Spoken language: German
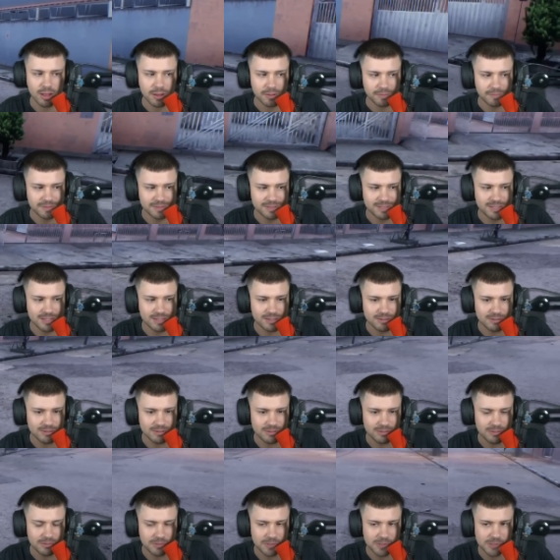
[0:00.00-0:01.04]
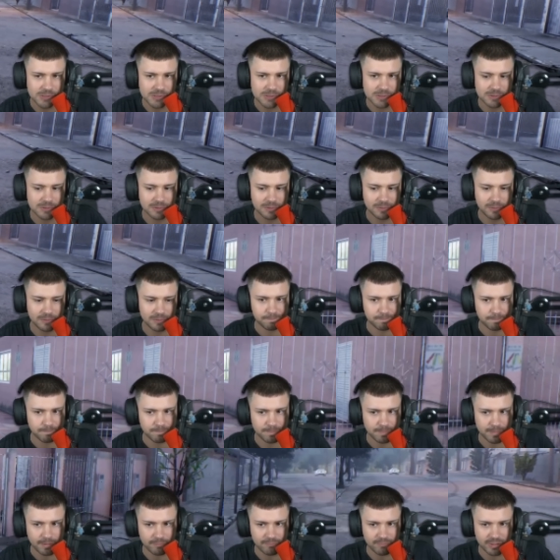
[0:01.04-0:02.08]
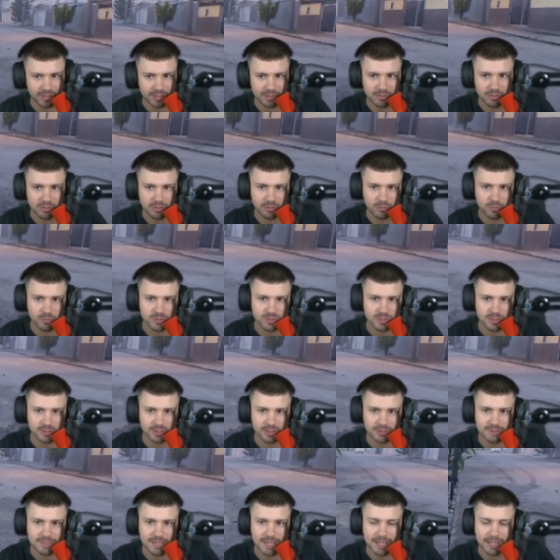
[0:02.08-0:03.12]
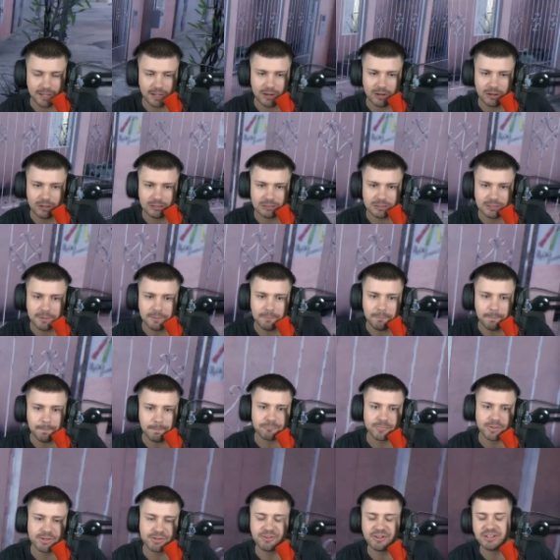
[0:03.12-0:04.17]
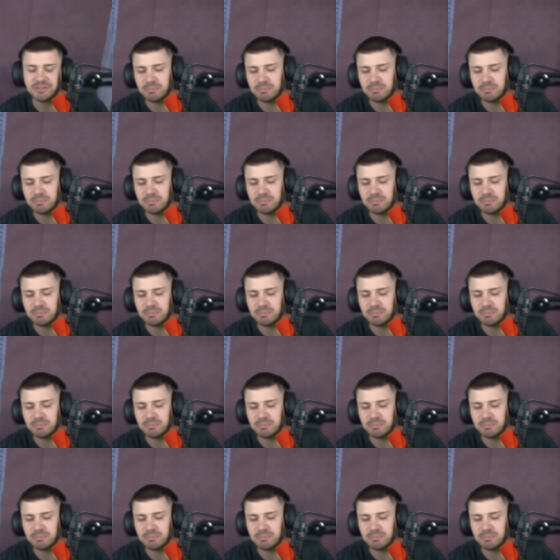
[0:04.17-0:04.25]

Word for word: So. Wir gehen hier kurz hinter die Ecke, Leute. Ich werde